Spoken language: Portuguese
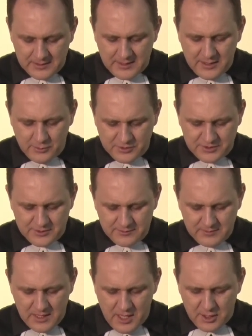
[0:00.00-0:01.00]

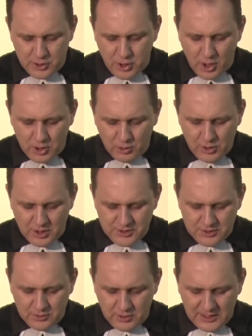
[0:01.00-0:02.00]
Deus, toca o
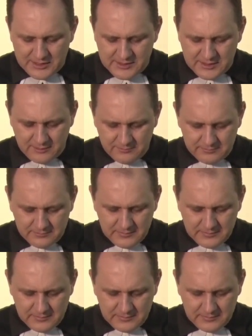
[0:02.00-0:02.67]
nosso coração.